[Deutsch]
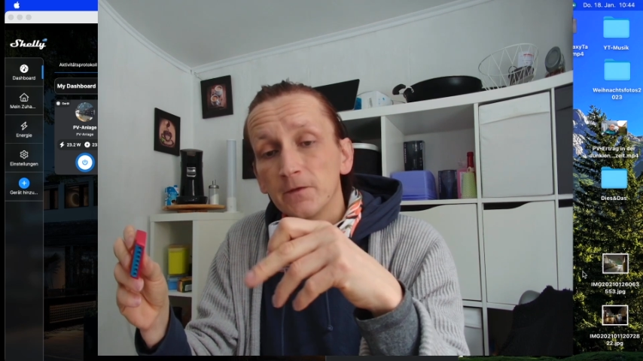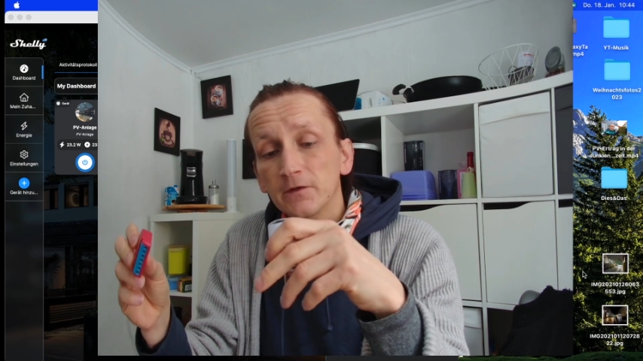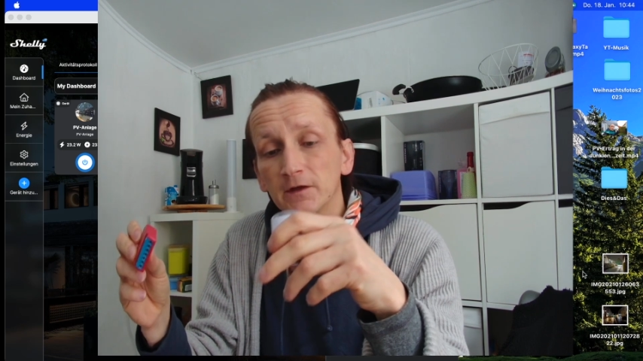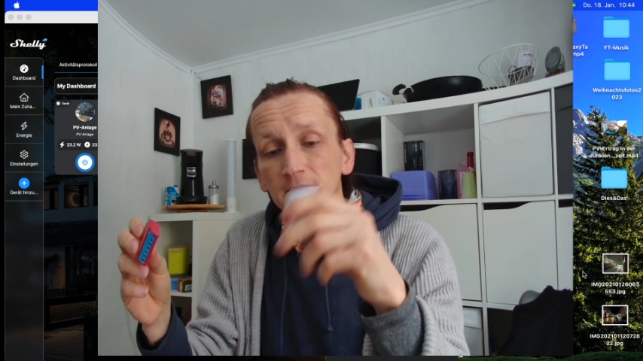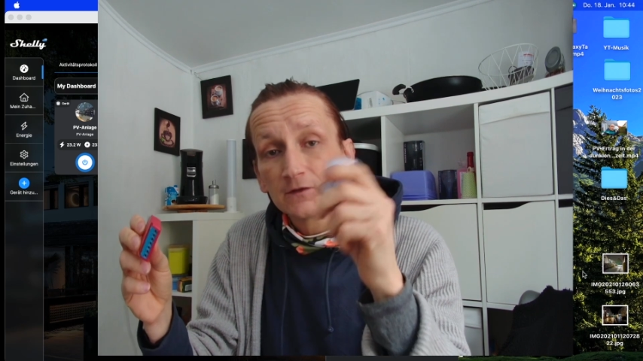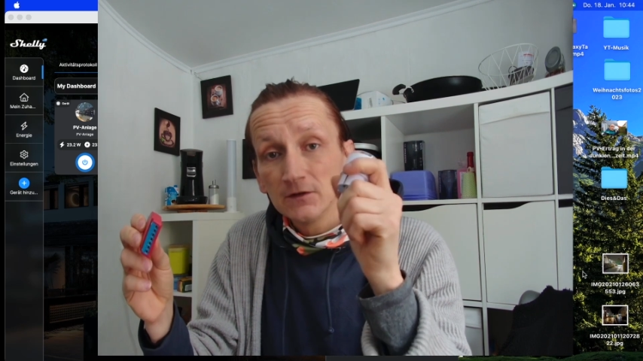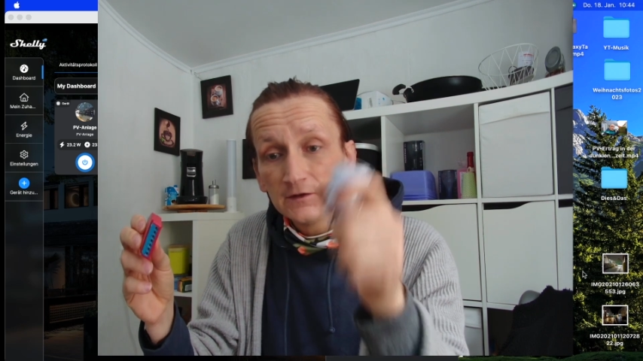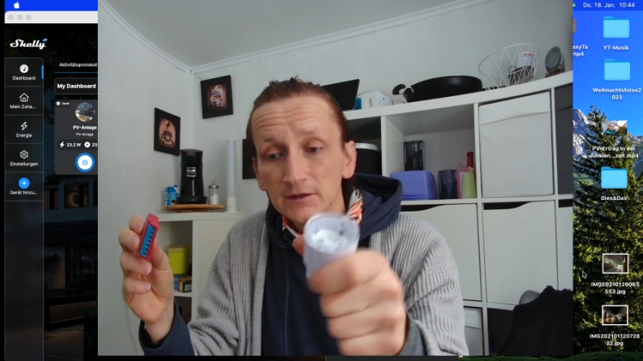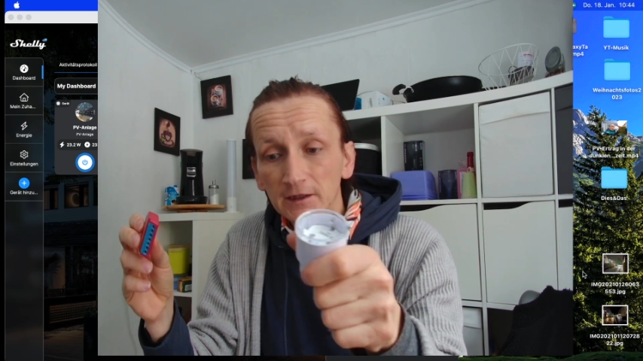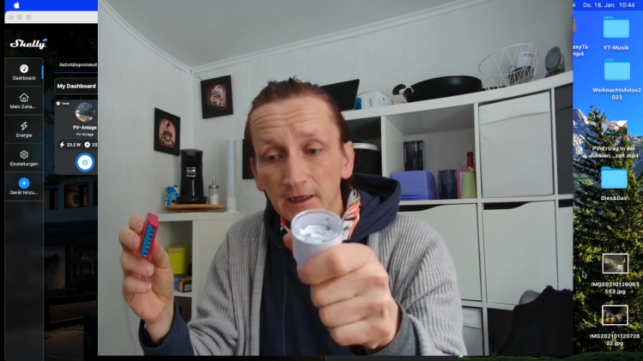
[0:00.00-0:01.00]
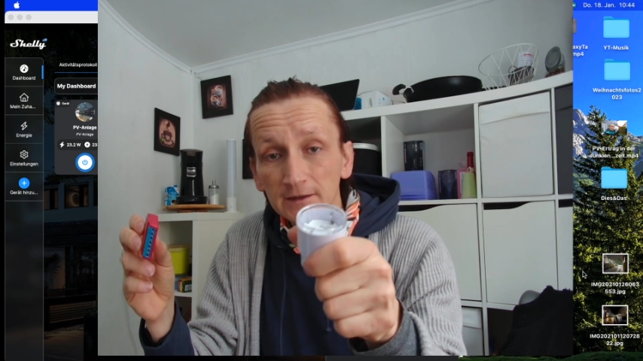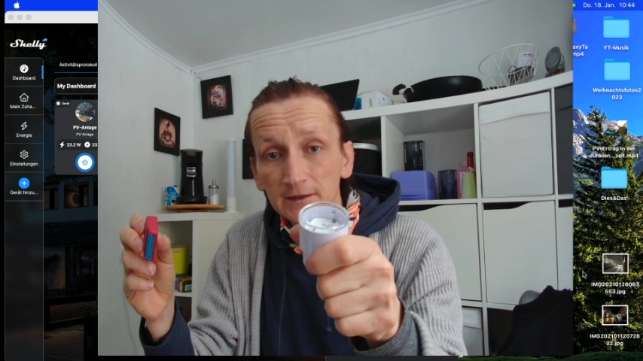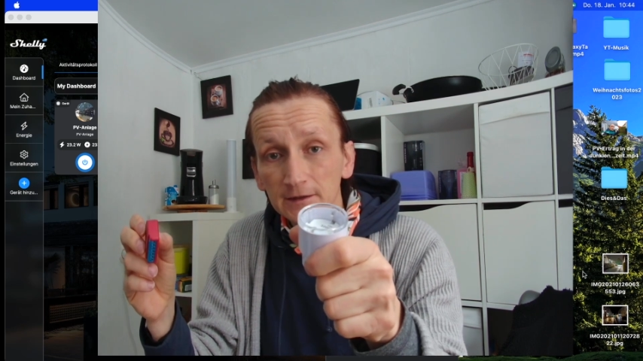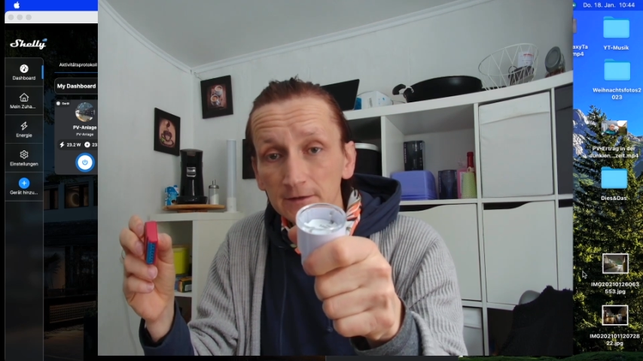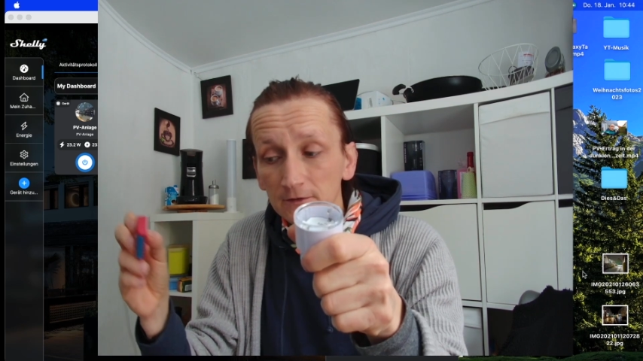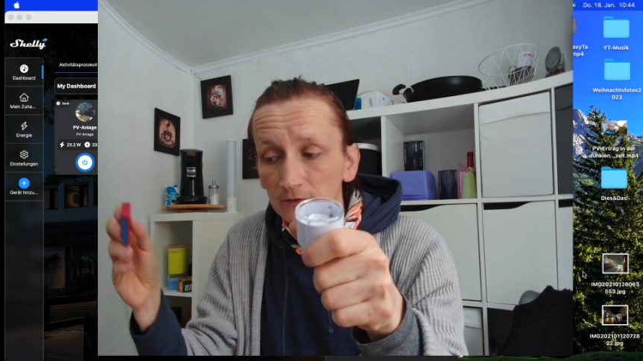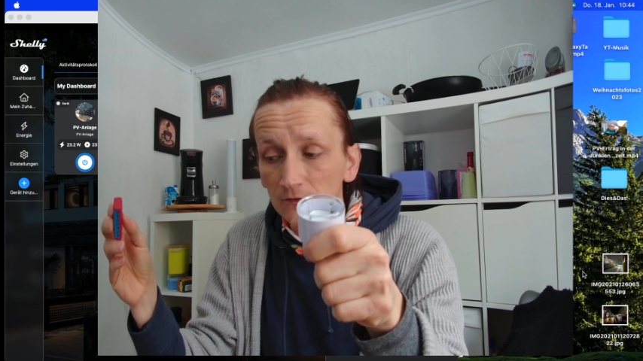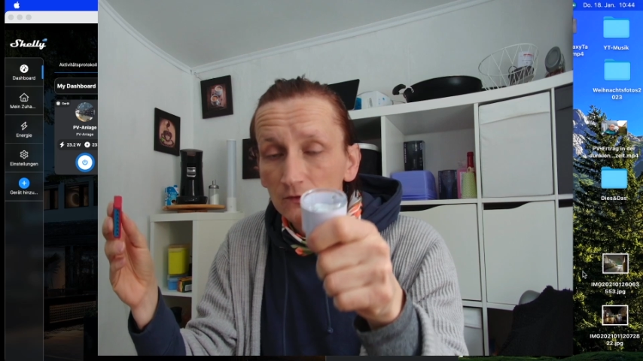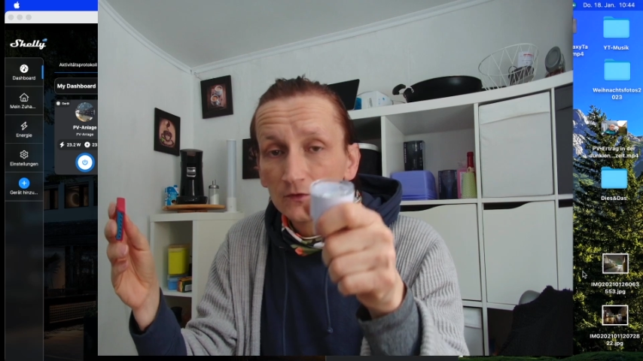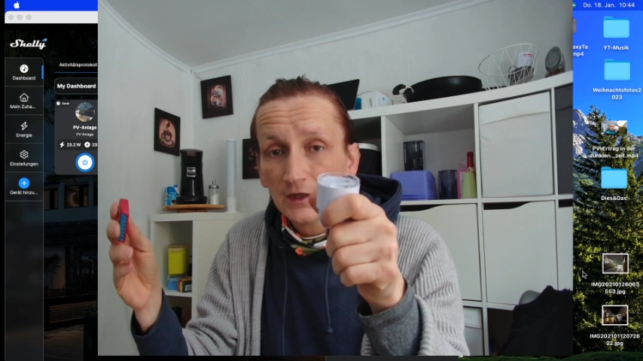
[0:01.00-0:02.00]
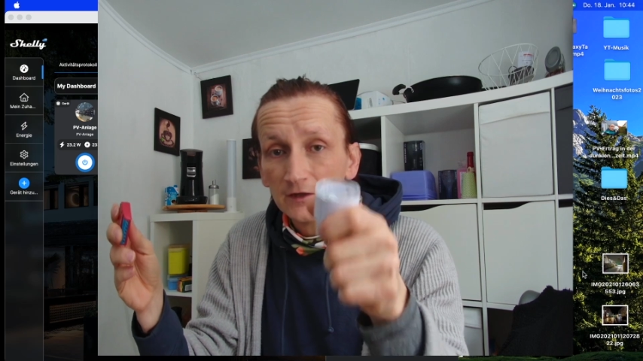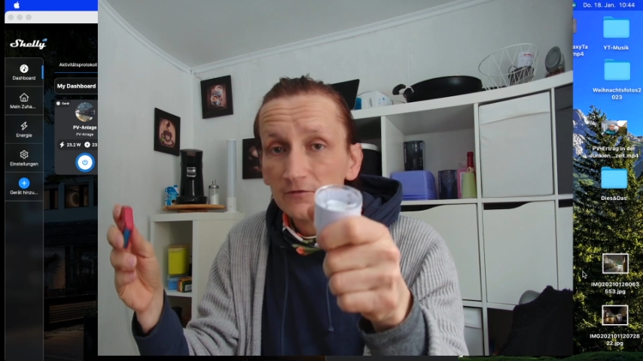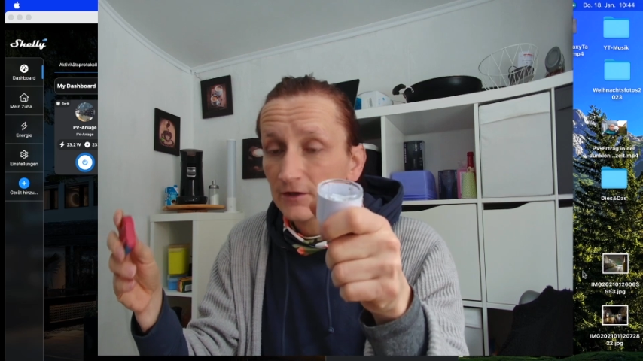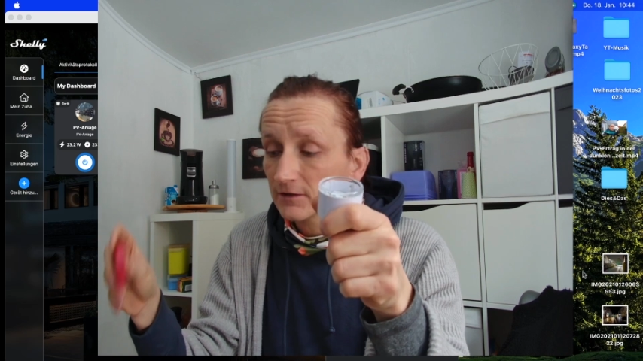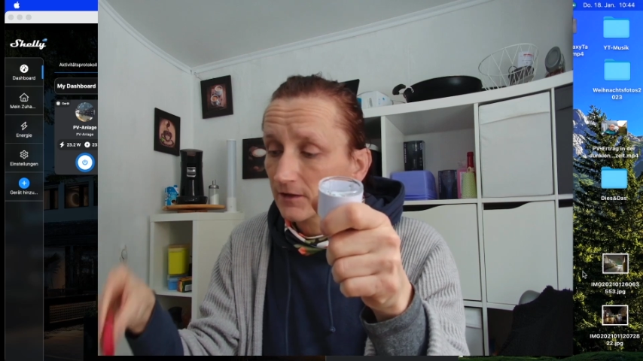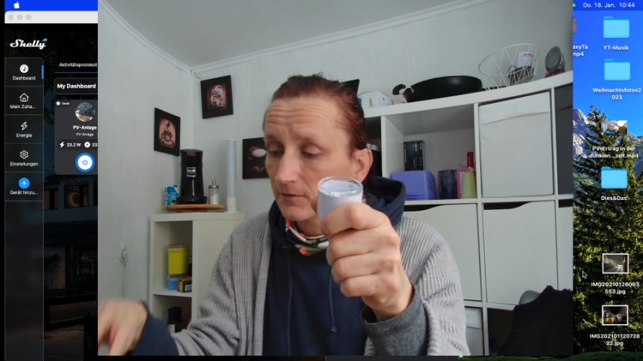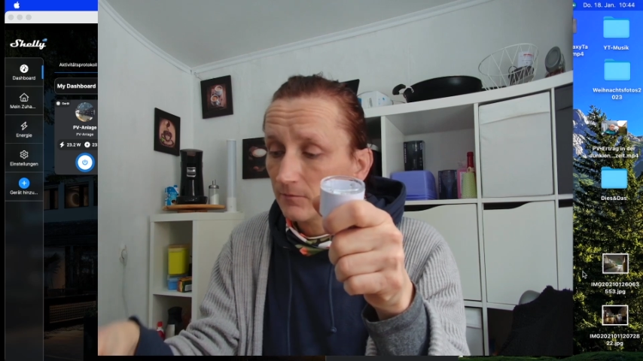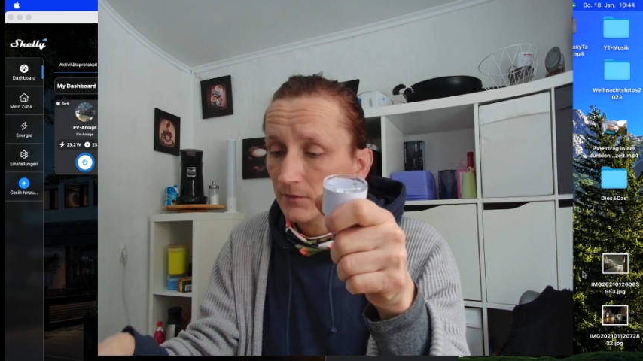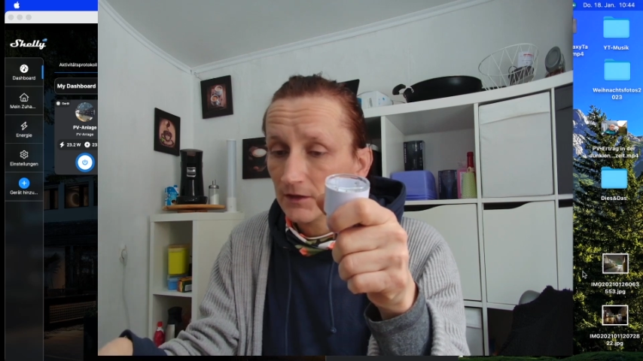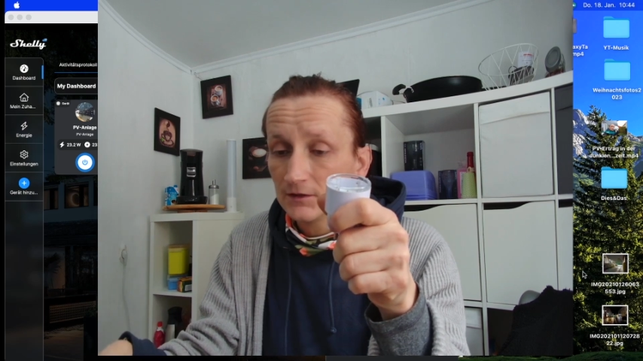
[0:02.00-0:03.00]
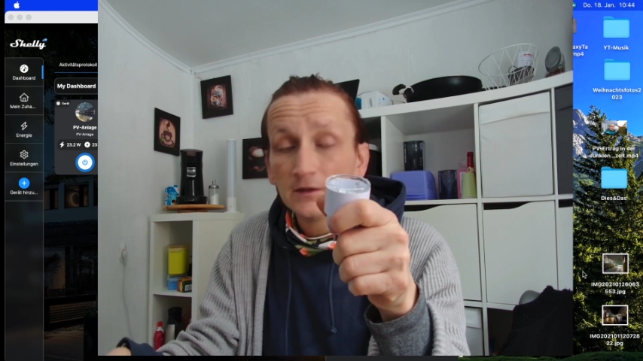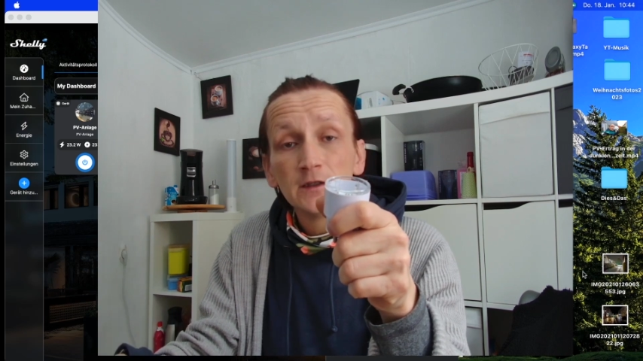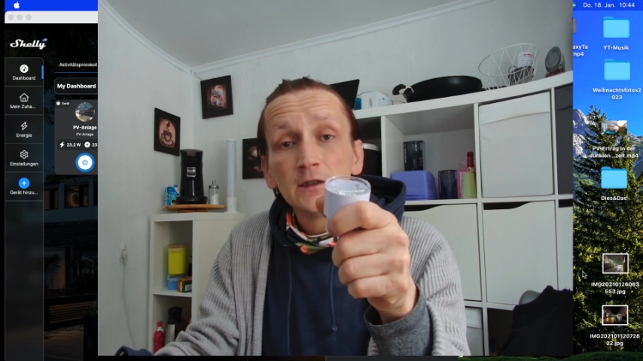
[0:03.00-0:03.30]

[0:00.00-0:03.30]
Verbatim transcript: dass die dann angeht und anfängt dann mein